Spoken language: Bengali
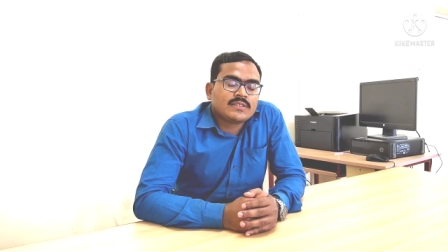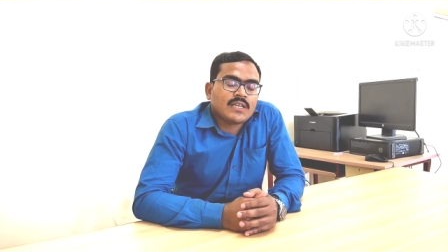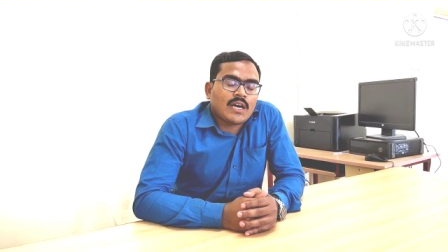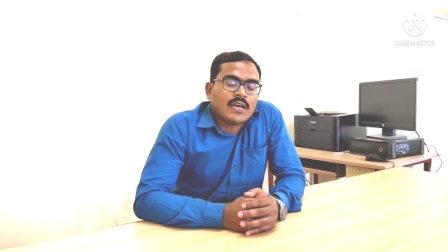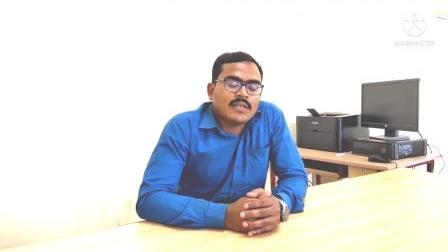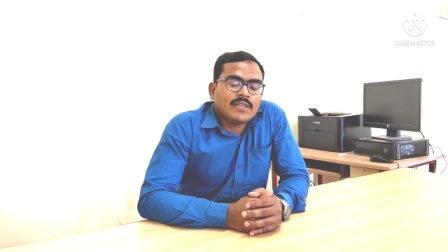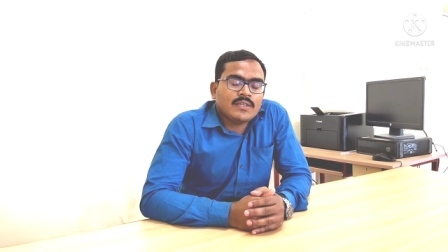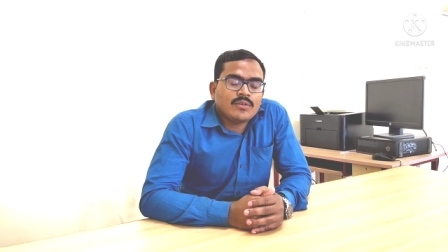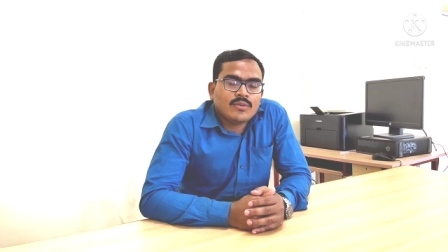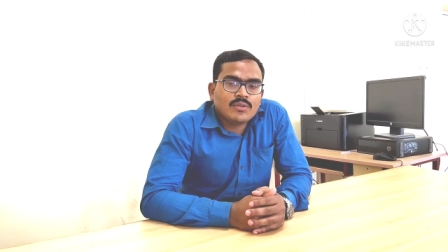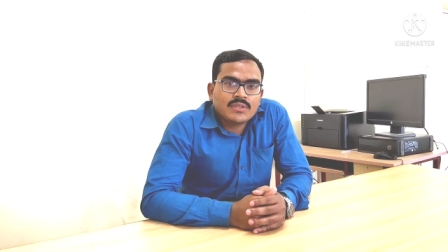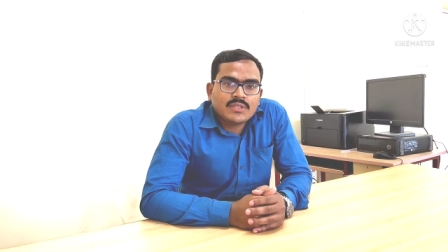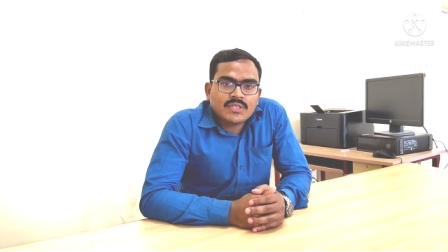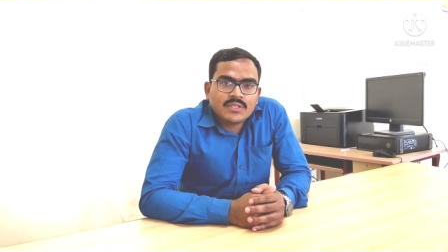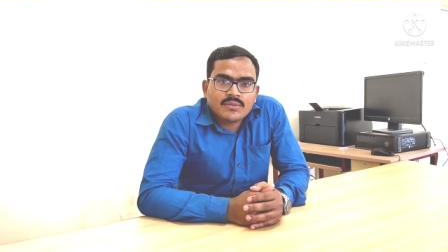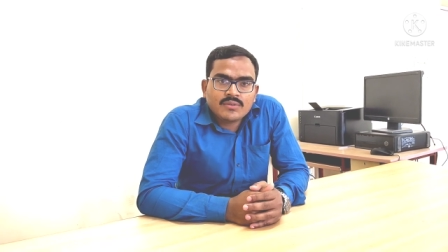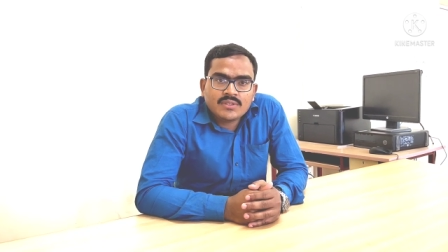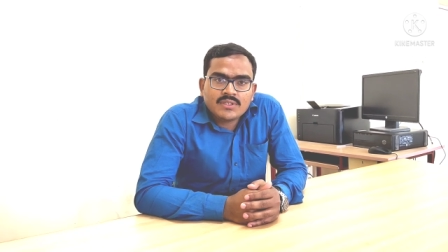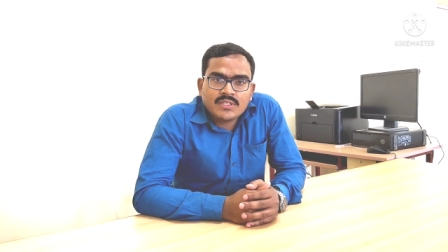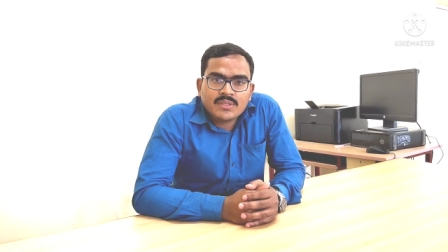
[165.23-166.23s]
চাকরি
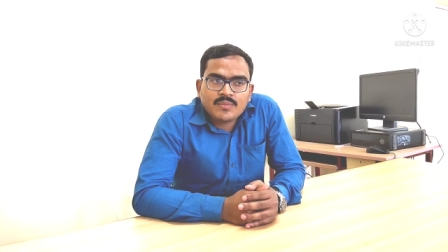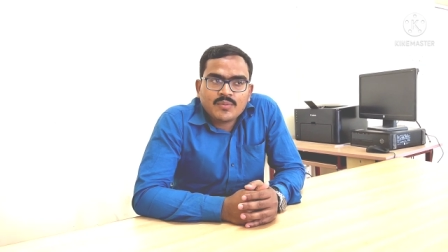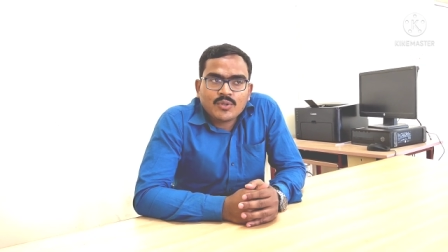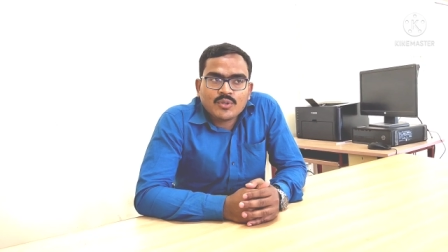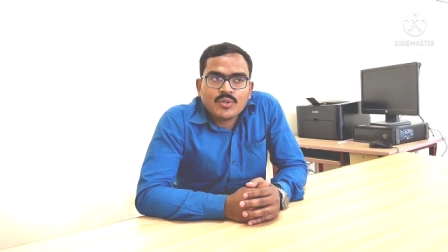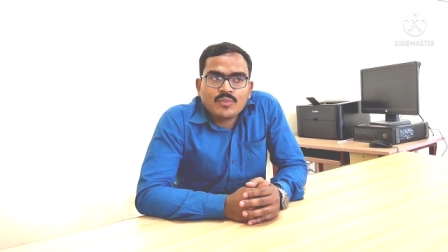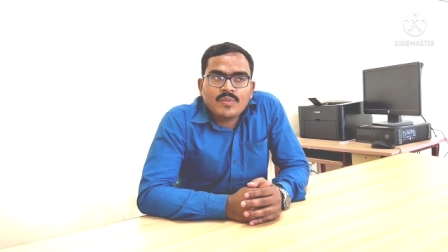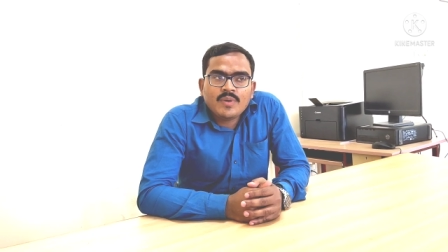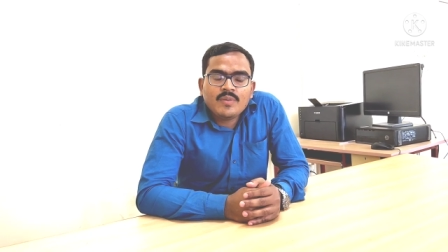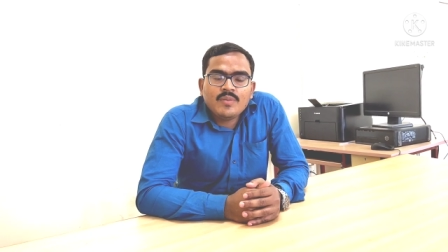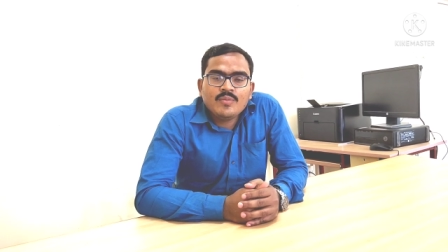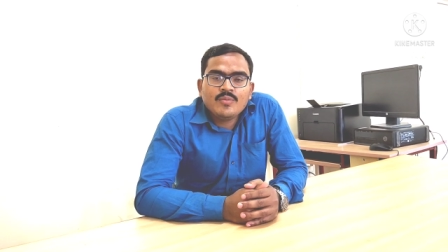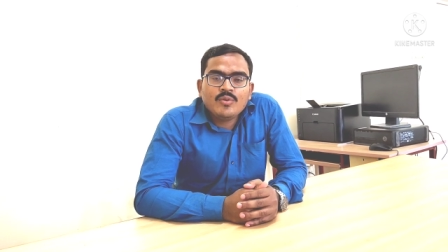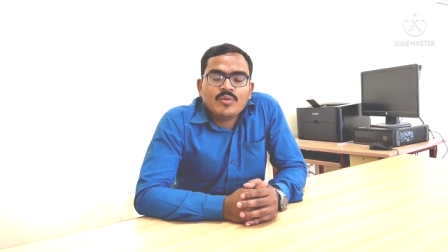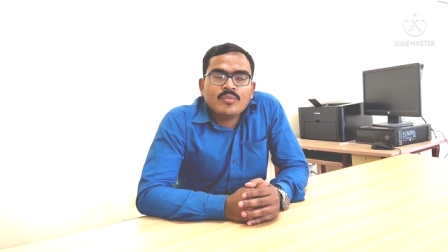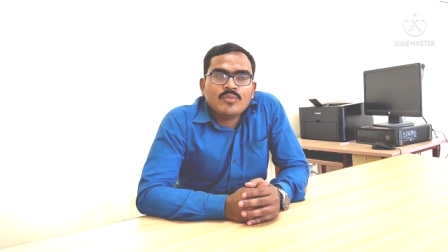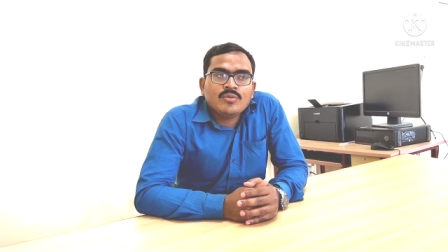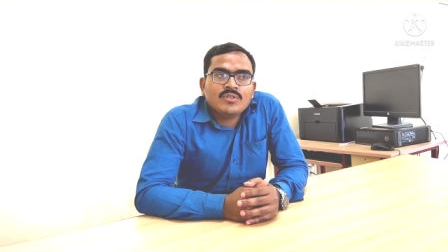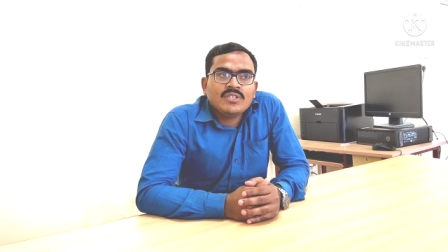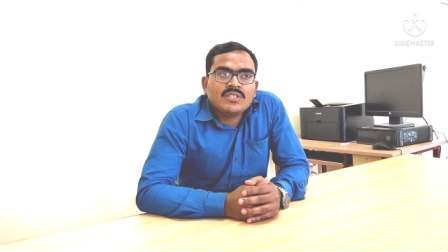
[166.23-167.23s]
করতে করতে প্রথমে আমি
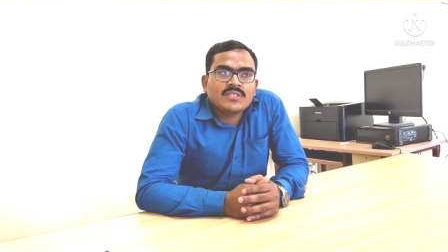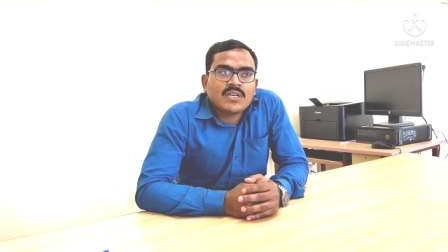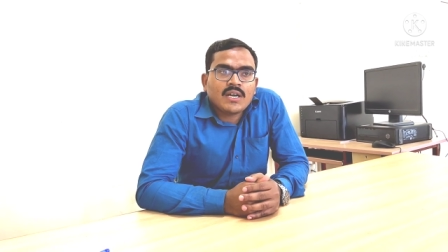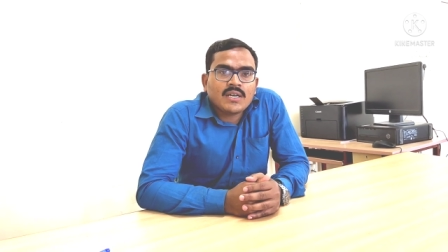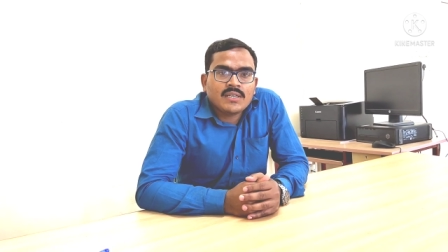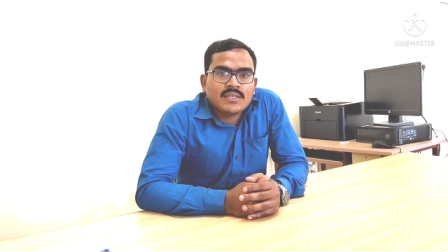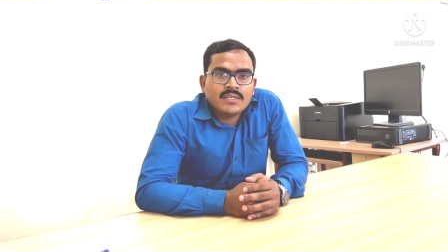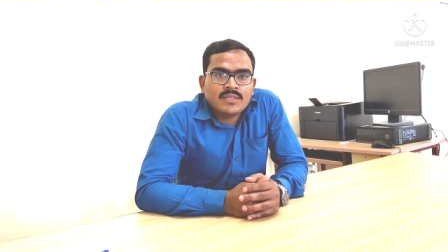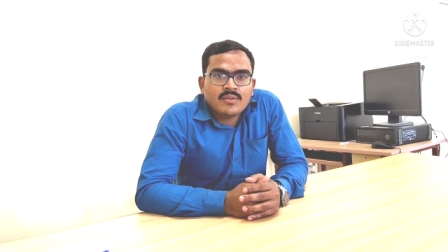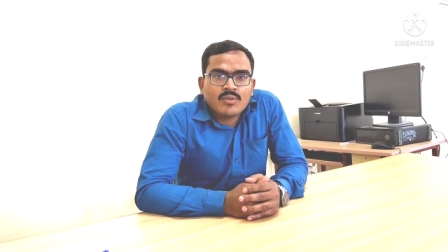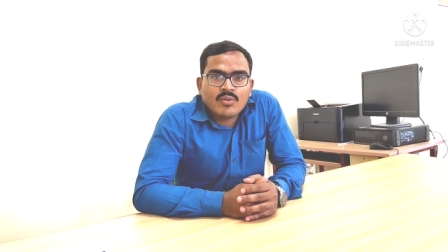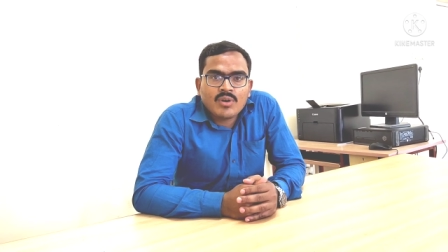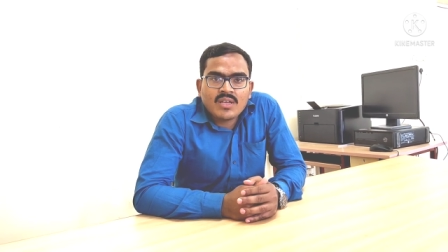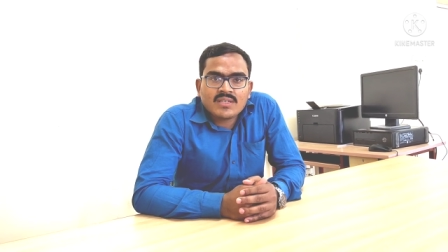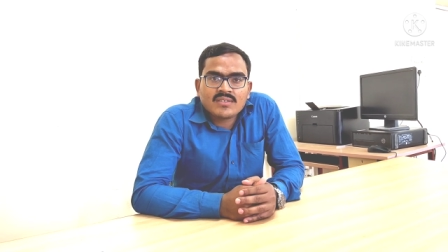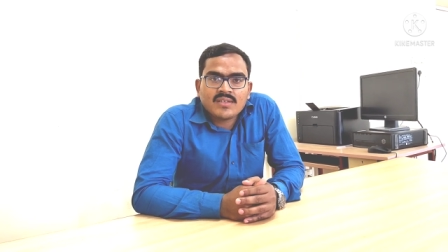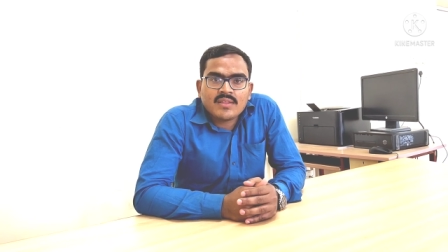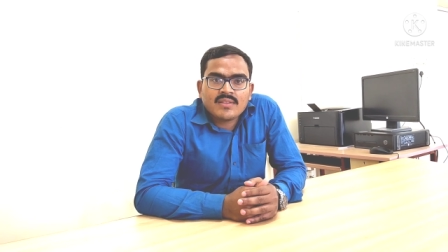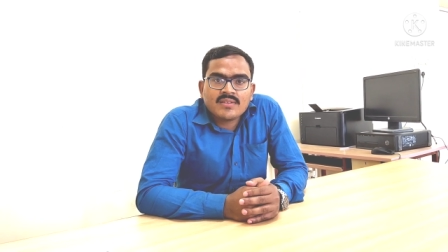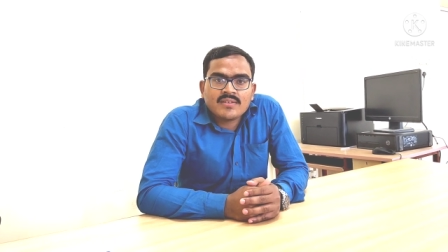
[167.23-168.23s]
বলবো যে চাকরি
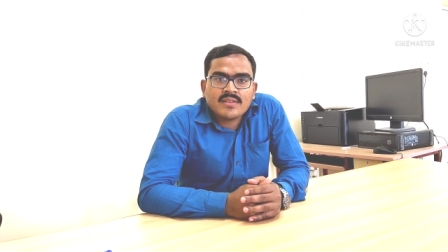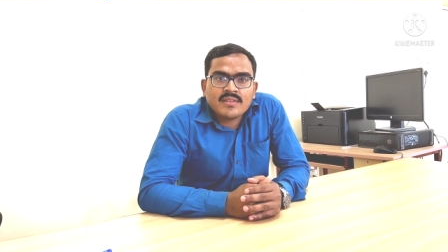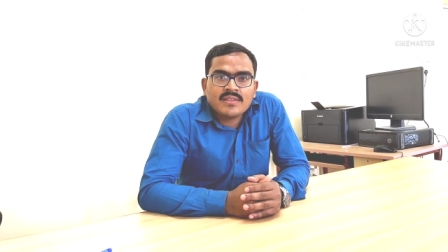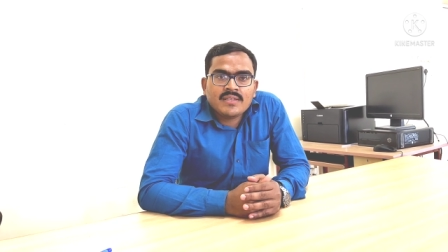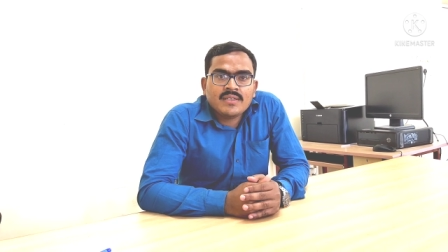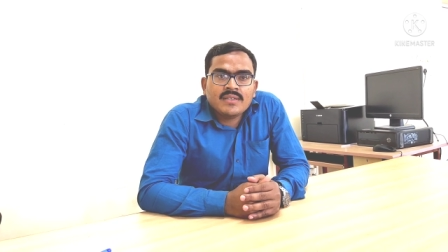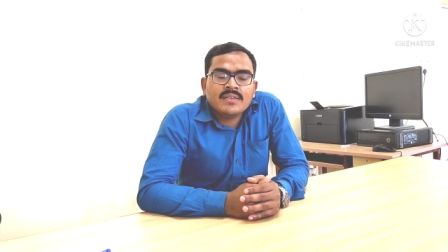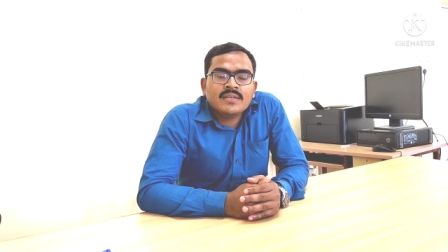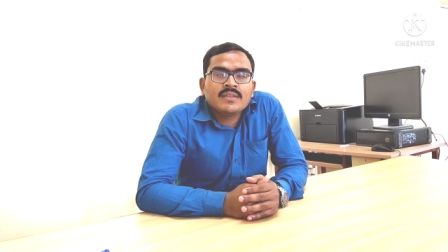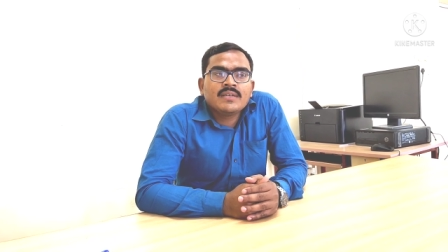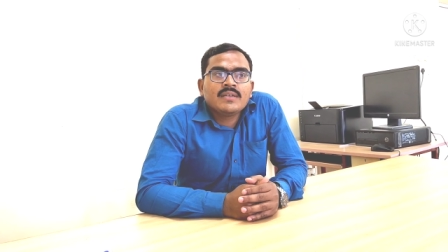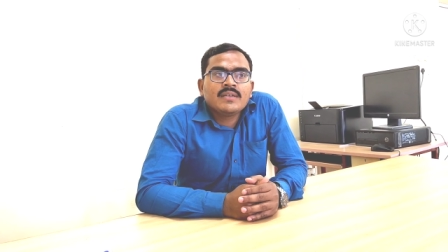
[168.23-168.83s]
করার সাথে সাথে